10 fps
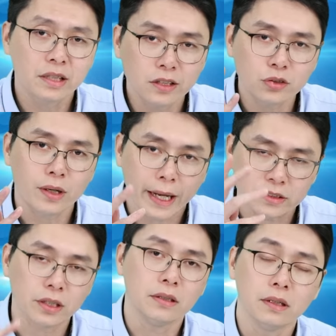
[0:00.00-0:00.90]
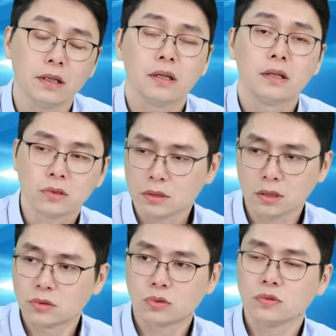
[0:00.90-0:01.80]
天就两成了，就是
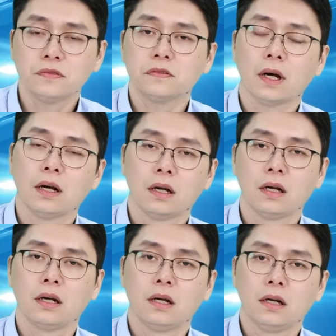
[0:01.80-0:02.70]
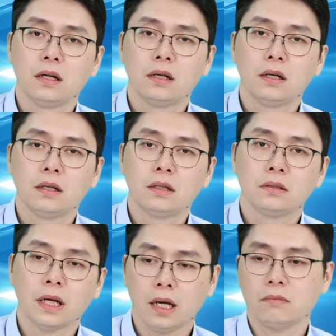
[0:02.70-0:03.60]
很舒服啊。
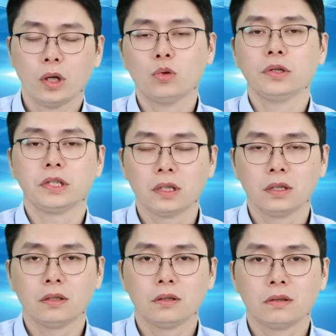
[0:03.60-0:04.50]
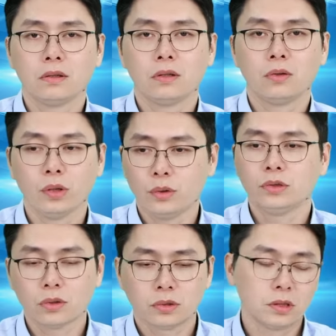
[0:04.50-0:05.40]
那快过年了，会
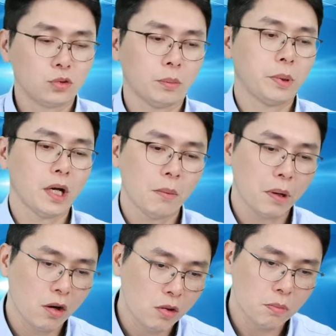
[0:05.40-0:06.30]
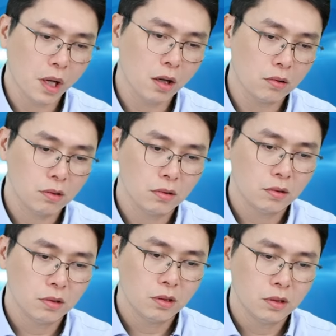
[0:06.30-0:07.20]
员总是准备要包红包，
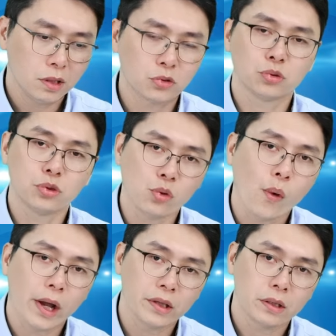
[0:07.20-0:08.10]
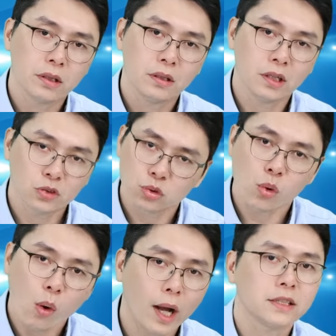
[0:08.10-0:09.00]
要出去玩，要出
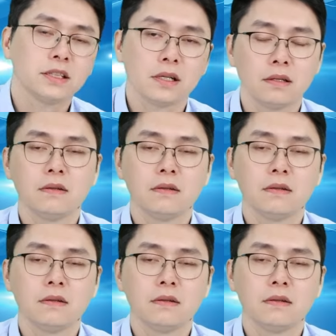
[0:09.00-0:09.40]
国花钱。